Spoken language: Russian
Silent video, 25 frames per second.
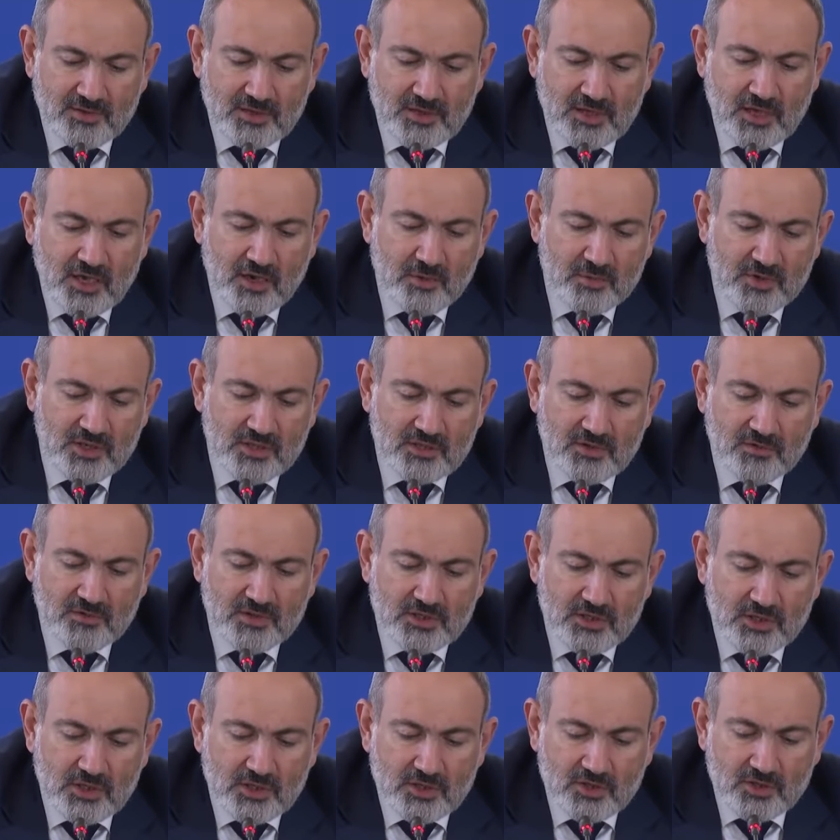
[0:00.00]
ноября
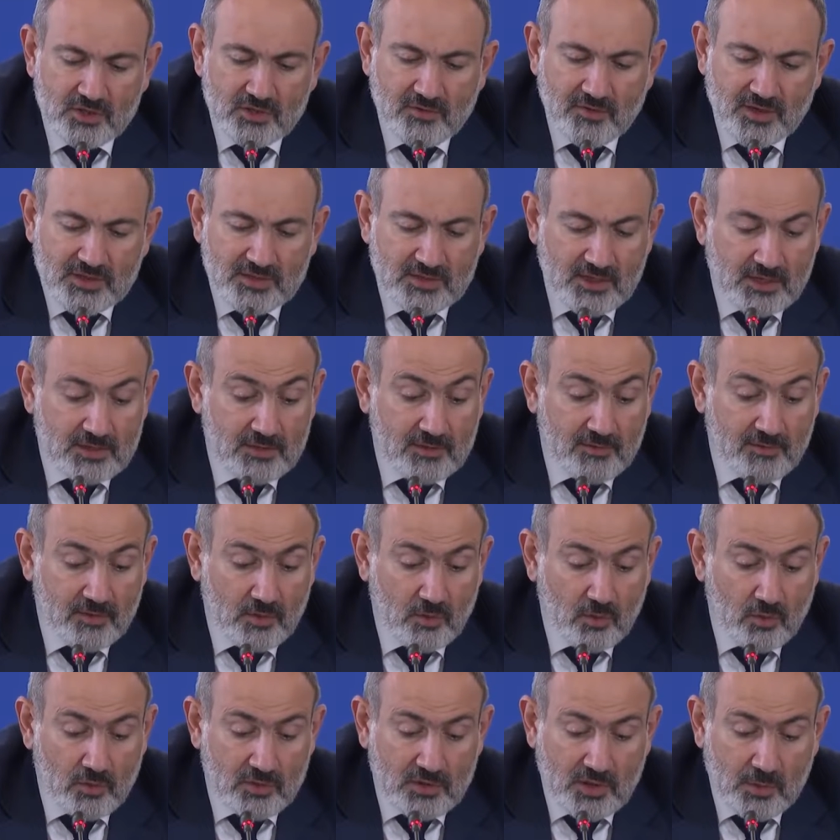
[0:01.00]
2020
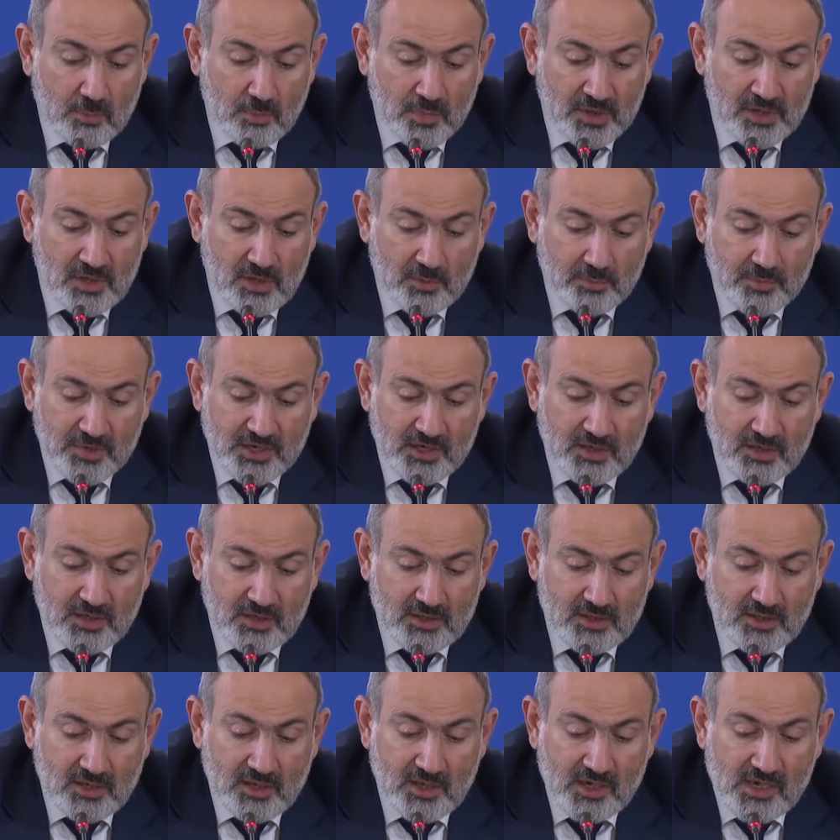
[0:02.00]
года было
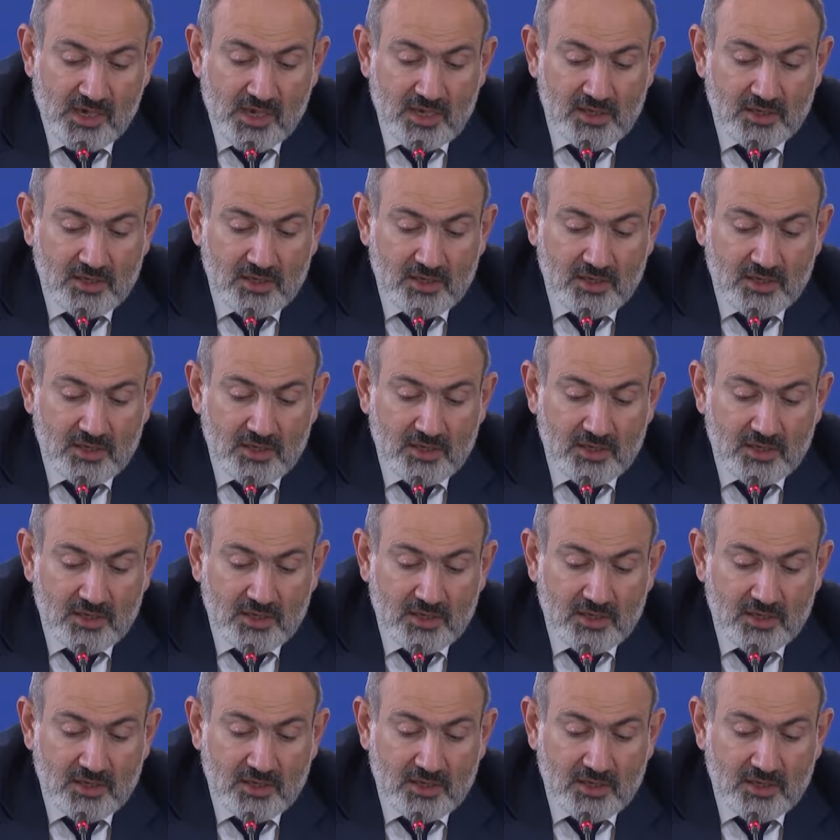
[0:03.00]
принято